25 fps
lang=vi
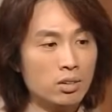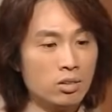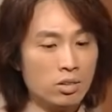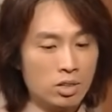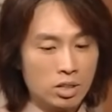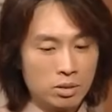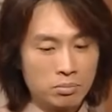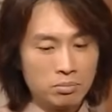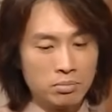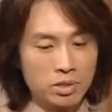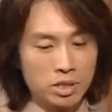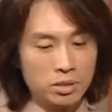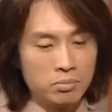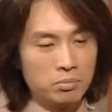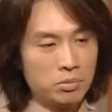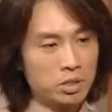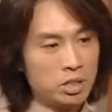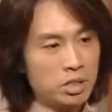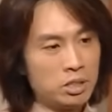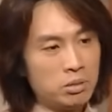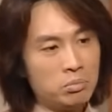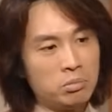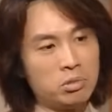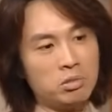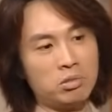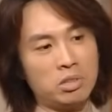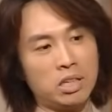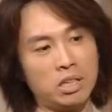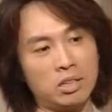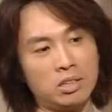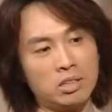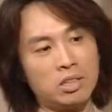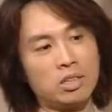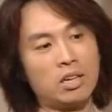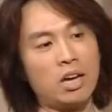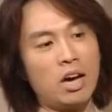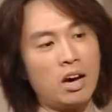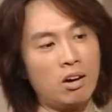Tôi nghĩ không biết cô có
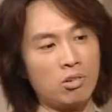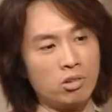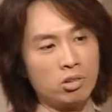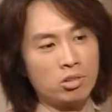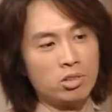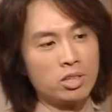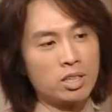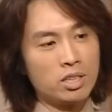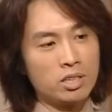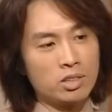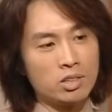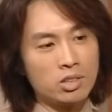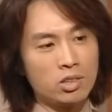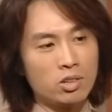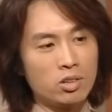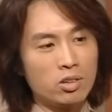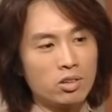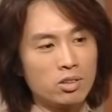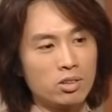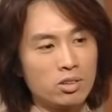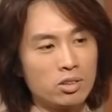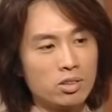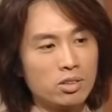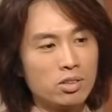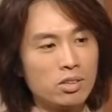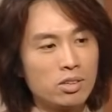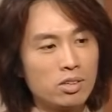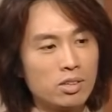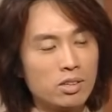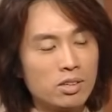nên suy nghĩ kỹ lại.